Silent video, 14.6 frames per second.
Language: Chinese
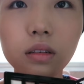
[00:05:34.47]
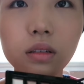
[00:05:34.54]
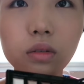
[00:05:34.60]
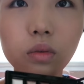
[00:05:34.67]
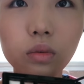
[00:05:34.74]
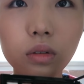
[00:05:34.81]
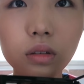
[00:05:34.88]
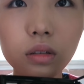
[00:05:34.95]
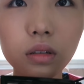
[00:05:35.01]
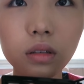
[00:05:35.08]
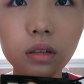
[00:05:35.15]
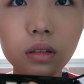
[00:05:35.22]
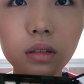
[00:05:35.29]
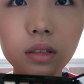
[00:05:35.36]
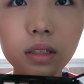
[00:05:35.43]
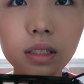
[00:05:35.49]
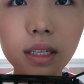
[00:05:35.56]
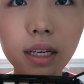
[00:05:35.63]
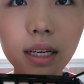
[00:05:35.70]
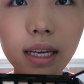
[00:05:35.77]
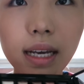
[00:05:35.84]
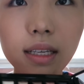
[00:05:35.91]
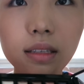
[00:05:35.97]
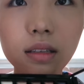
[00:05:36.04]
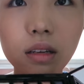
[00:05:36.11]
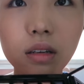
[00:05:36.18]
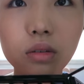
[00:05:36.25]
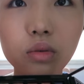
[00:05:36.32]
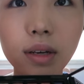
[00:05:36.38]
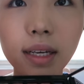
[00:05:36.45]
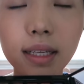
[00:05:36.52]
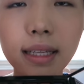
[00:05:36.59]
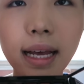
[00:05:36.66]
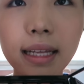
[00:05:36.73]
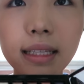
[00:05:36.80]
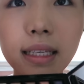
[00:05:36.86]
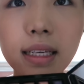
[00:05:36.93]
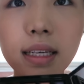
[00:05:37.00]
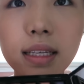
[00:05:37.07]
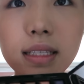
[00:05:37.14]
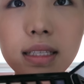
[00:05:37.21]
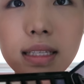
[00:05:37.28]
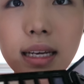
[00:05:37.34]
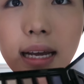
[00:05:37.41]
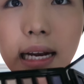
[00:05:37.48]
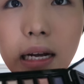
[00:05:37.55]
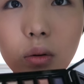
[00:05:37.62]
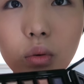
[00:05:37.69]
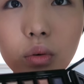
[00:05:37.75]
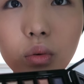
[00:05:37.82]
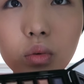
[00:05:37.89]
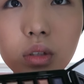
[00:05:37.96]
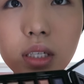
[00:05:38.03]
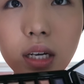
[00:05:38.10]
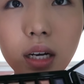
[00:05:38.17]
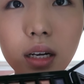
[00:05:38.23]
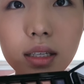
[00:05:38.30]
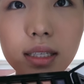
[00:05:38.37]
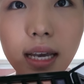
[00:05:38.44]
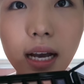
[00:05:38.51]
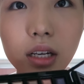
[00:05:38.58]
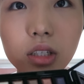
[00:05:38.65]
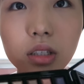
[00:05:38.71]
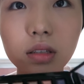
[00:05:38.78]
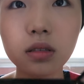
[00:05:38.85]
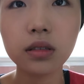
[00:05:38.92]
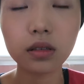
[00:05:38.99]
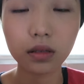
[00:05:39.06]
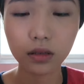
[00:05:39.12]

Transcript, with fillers: 用的是这个颜色全眼打底，接下来我会用这个加深。